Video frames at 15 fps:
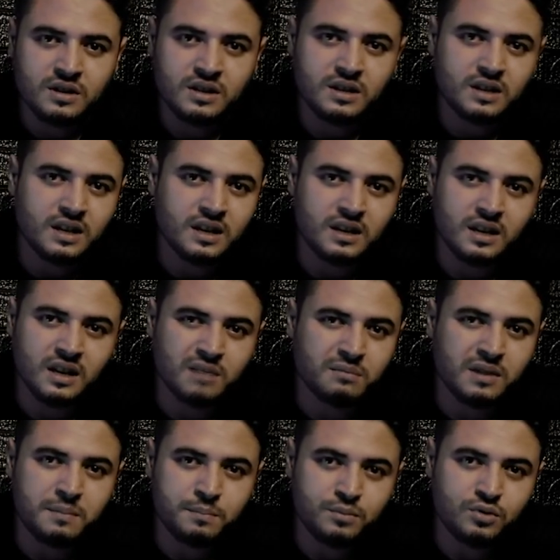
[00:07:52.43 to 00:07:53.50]
tidak ada yang
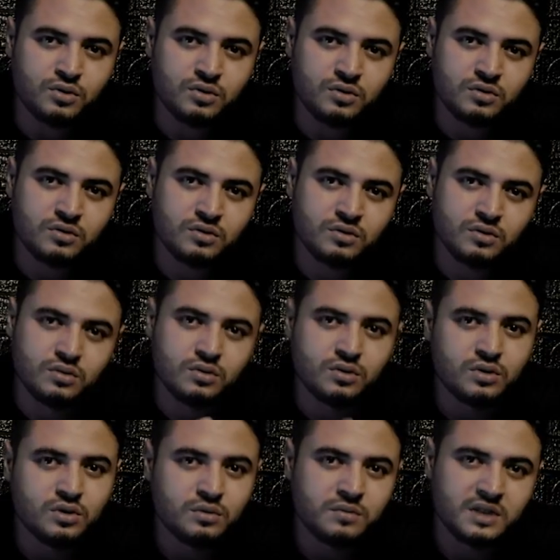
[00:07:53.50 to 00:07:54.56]
mampu
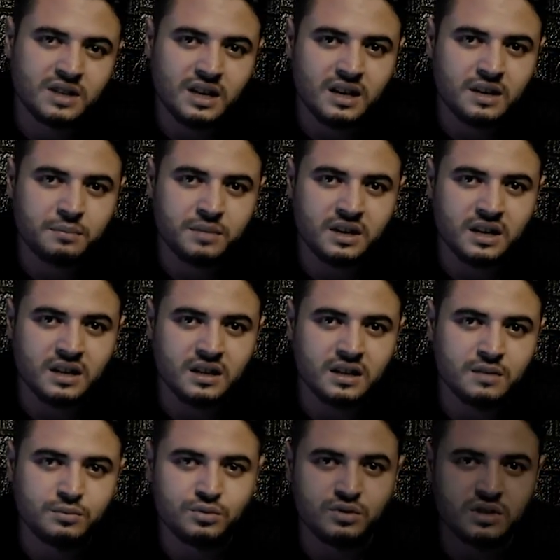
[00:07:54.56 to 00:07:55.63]
untuk menarik
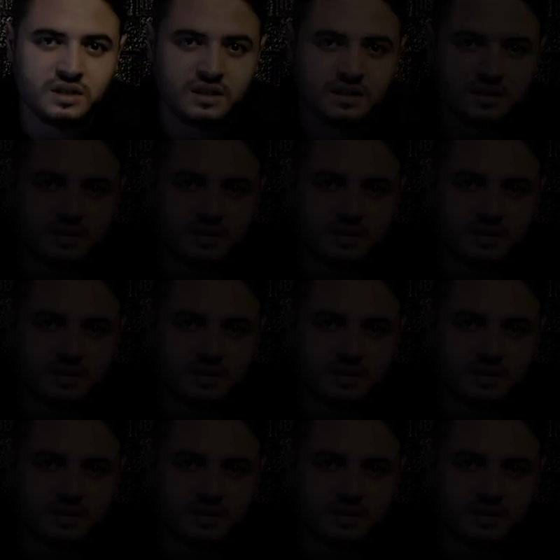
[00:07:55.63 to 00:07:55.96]
perhatian bunga.